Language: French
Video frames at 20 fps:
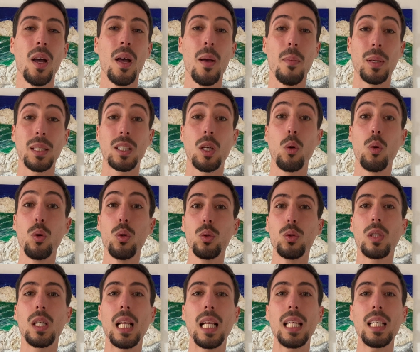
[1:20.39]
parce qu'on
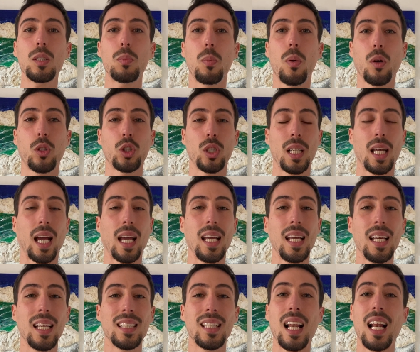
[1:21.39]
l'utilise pour
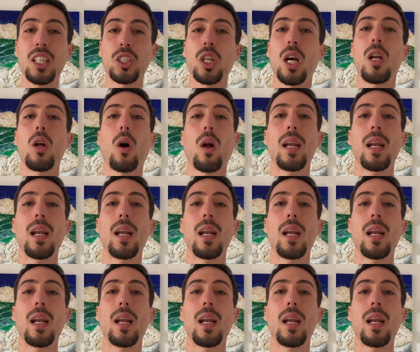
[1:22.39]
générer de la chaleur.